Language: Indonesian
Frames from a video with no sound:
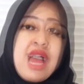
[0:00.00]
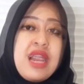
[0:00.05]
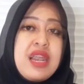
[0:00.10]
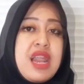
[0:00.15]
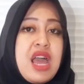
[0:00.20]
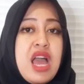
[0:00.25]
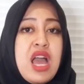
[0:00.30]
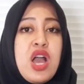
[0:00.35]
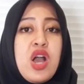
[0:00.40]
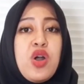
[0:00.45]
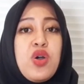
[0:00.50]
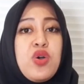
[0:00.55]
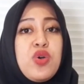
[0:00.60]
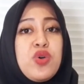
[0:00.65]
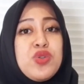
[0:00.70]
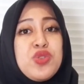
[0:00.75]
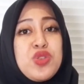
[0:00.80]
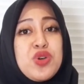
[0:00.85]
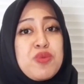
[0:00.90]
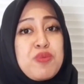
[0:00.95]
Nah,
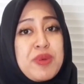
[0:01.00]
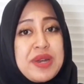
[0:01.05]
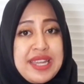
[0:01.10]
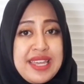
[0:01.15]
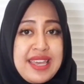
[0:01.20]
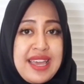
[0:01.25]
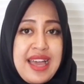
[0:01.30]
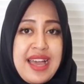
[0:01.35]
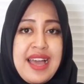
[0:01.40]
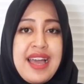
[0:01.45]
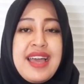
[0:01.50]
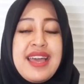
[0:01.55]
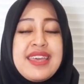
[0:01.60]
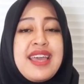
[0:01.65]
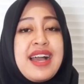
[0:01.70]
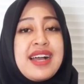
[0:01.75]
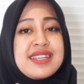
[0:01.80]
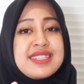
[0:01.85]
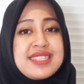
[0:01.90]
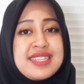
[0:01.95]
untuk pria
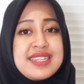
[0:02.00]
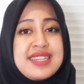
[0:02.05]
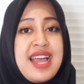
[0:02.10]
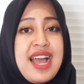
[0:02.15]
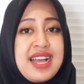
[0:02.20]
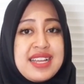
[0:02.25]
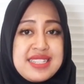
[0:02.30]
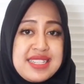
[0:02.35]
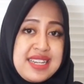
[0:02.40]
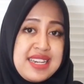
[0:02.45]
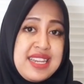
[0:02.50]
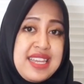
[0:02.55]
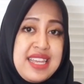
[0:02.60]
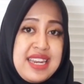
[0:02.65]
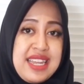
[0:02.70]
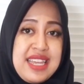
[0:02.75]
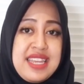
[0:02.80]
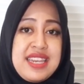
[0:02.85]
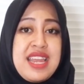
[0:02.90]
yang sedang sendiri